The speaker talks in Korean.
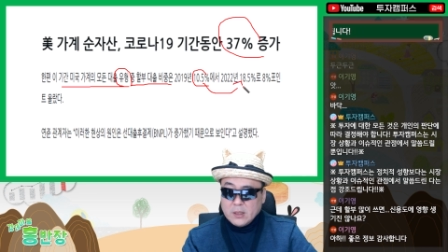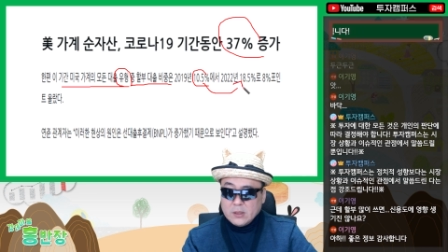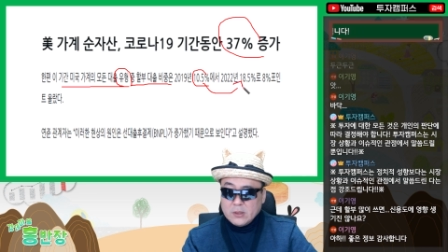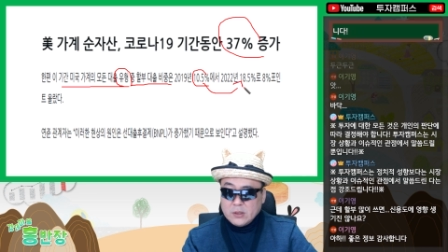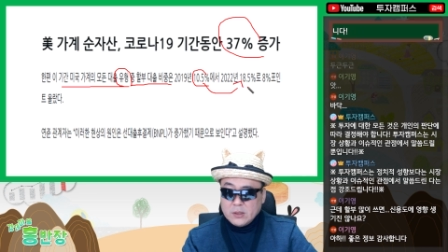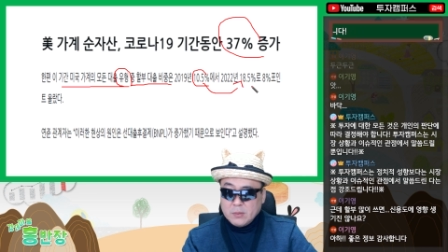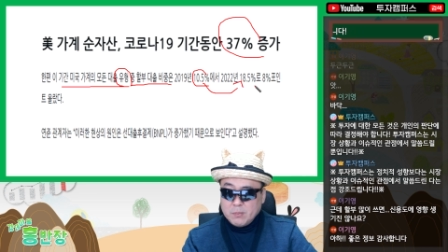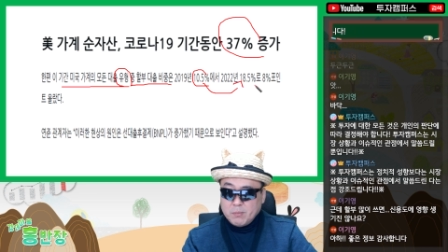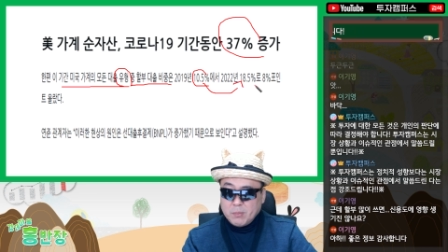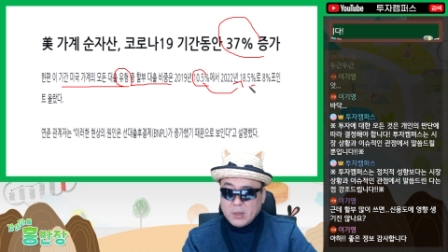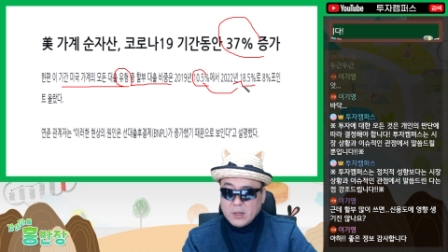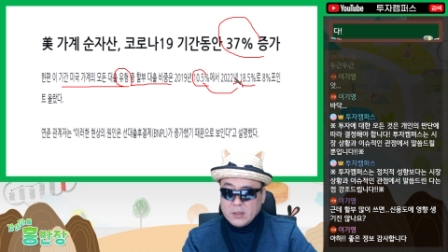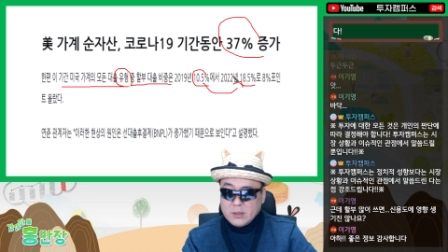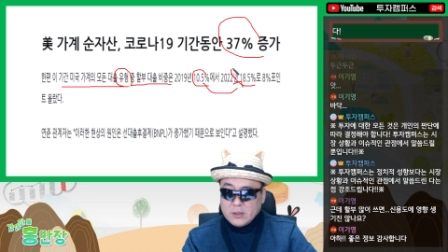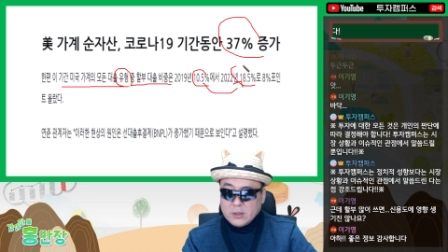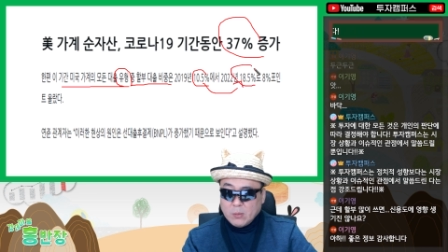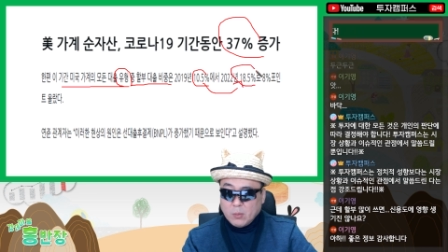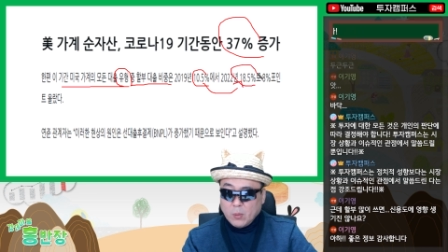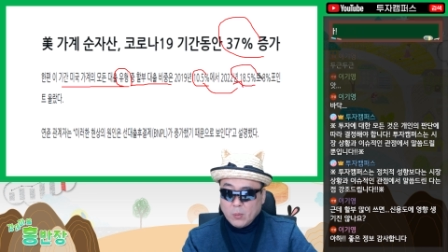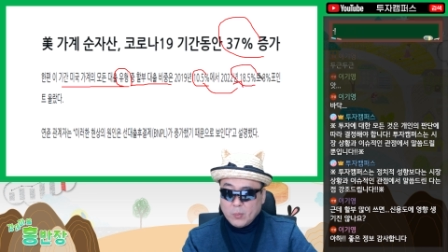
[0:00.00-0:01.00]

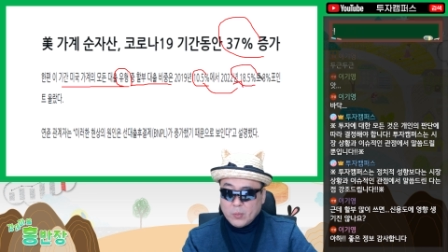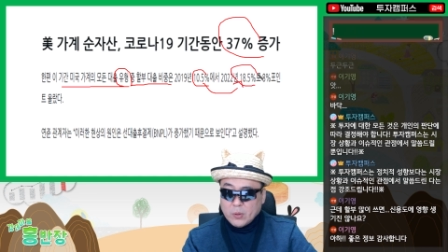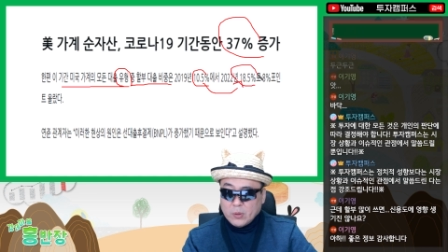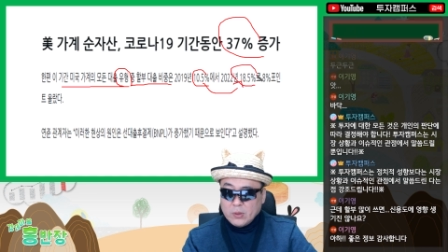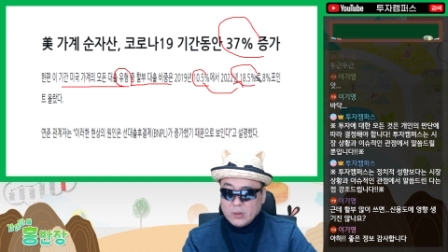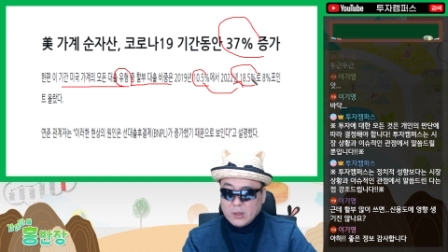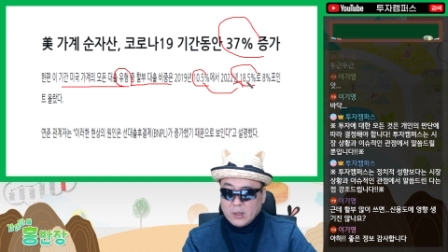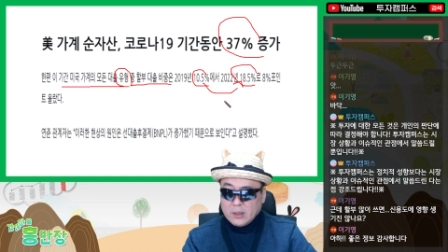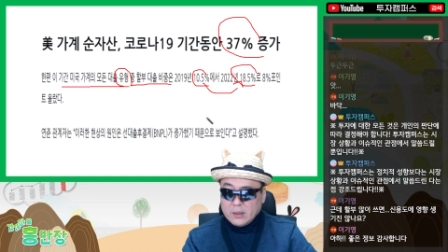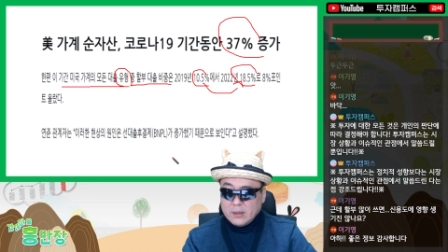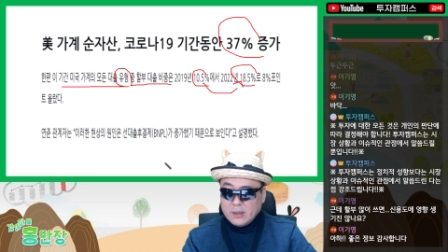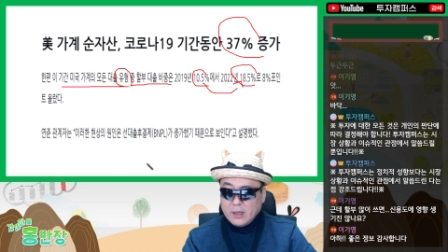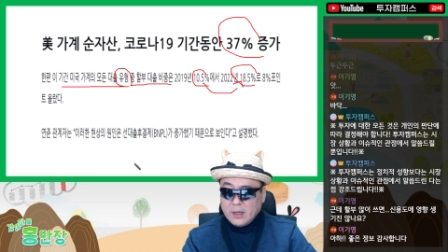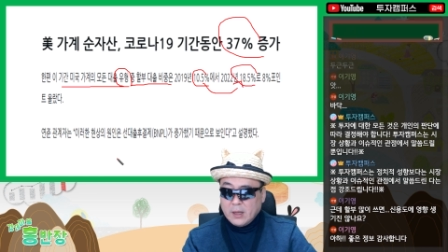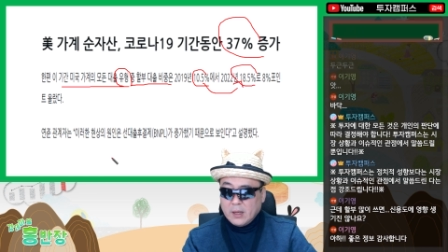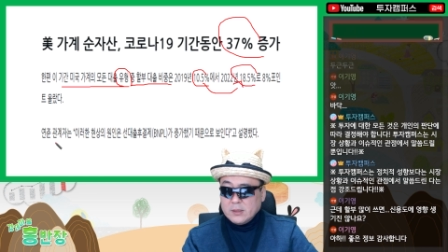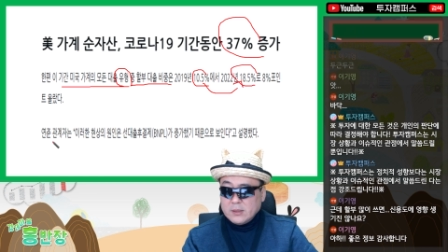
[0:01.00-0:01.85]
18.5% 늘어났는데,